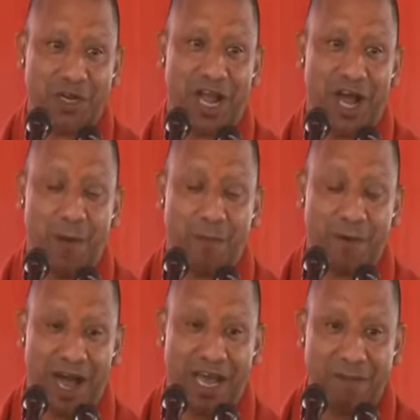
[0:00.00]
का
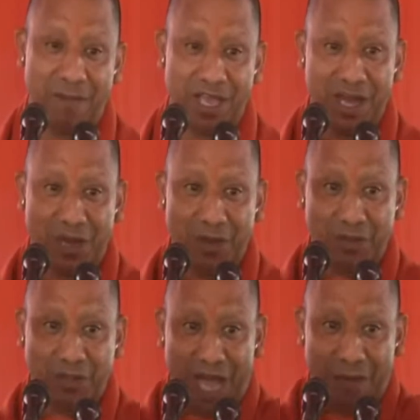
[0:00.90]
उपहार भी
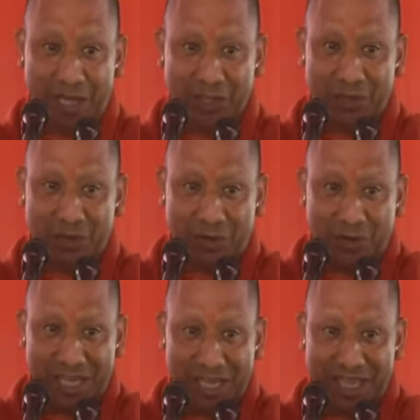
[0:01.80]
अयोध्या वासियों को
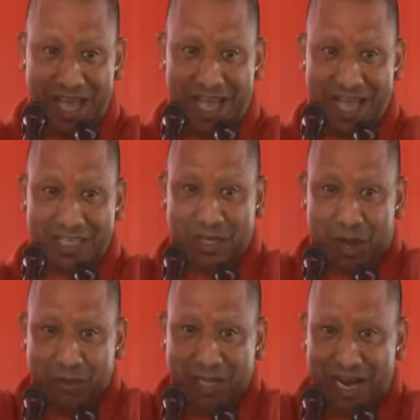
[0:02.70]
दे दिया है इसका
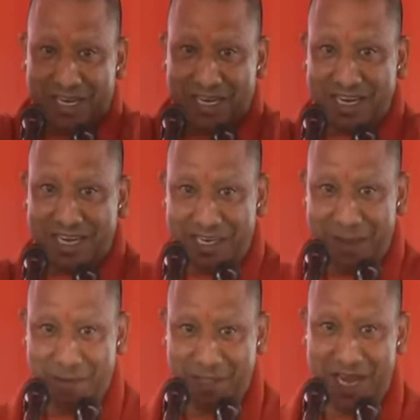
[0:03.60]
उद्घाटन करके
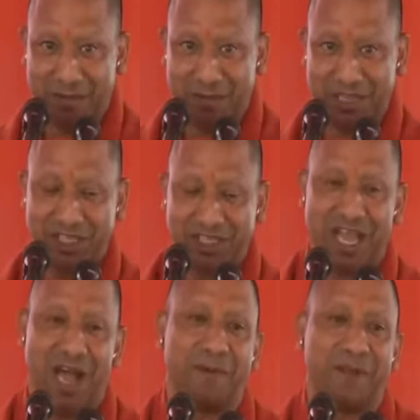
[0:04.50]
प्रधानमंत्री जी
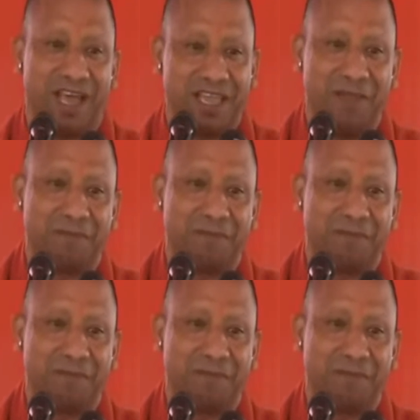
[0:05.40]
यहां पर आए हैं